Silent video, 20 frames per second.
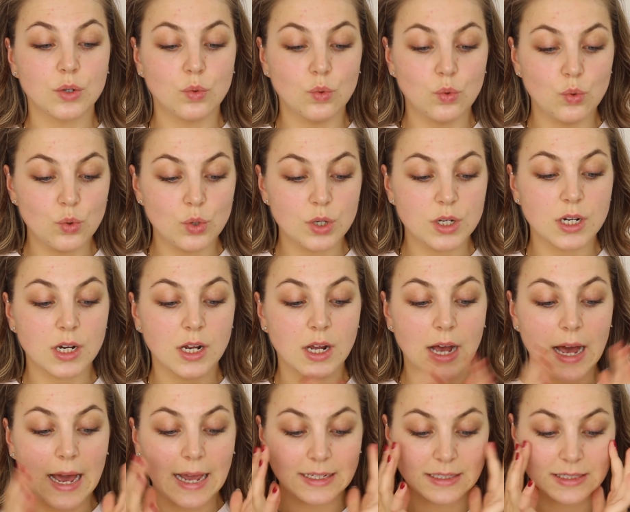gut
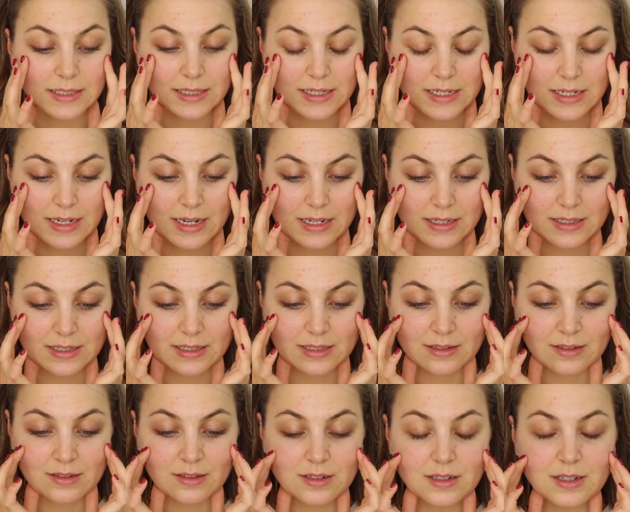einziehen
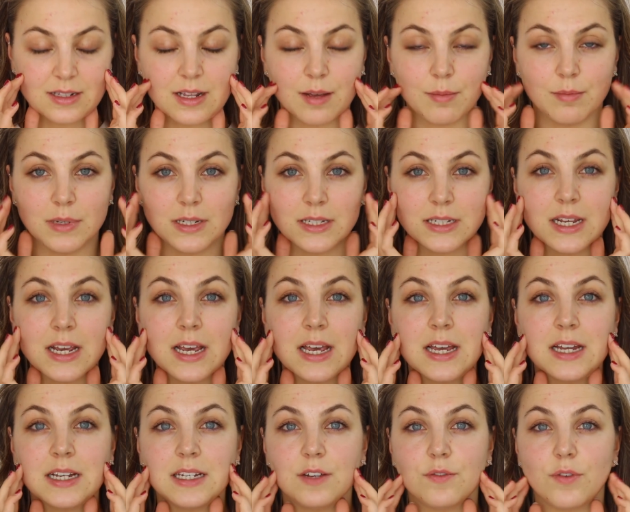lassen, damit
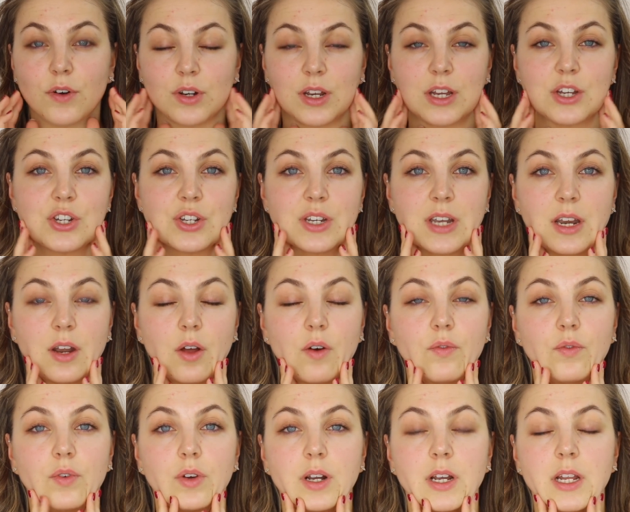die Foundation dann
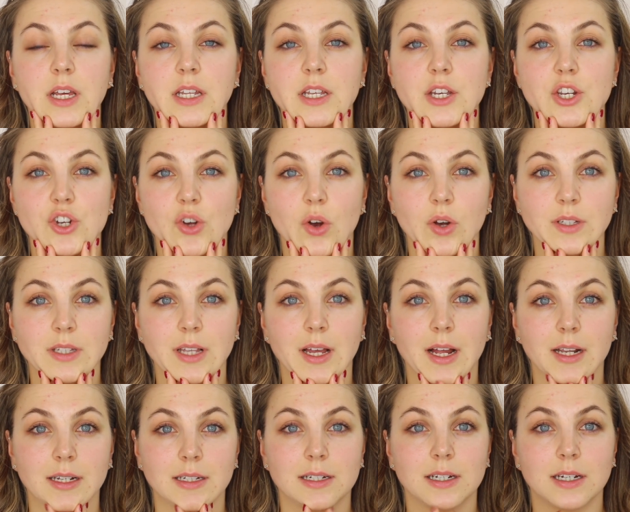auch wirklich die Chance
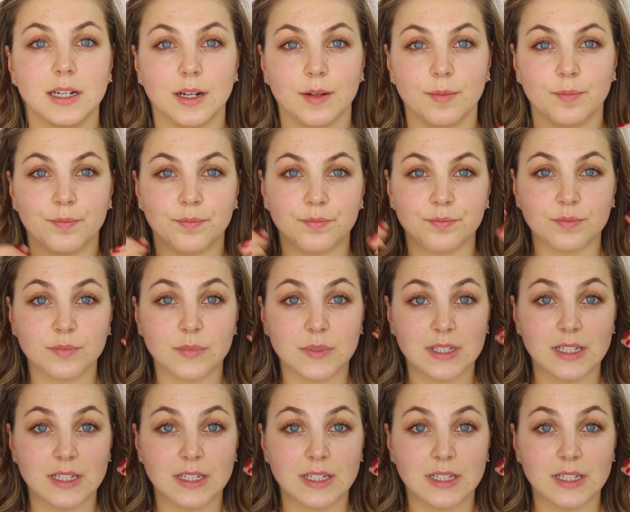hat, ähm,